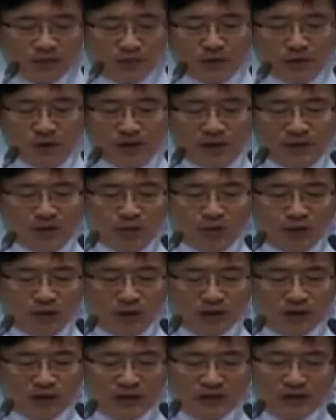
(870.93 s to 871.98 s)

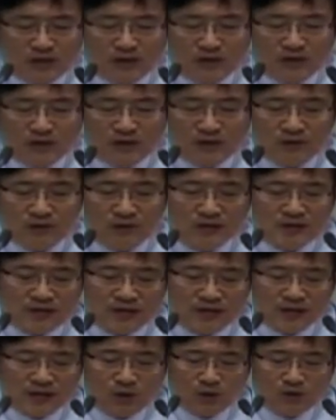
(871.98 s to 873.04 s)
편함과 이익을 얻는
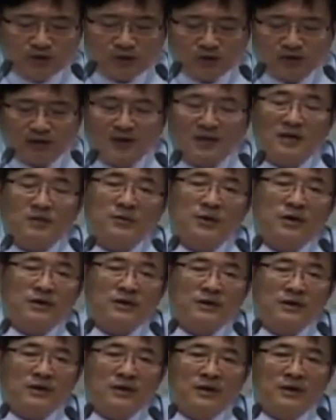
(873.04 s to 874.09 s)
자리라고 생각하면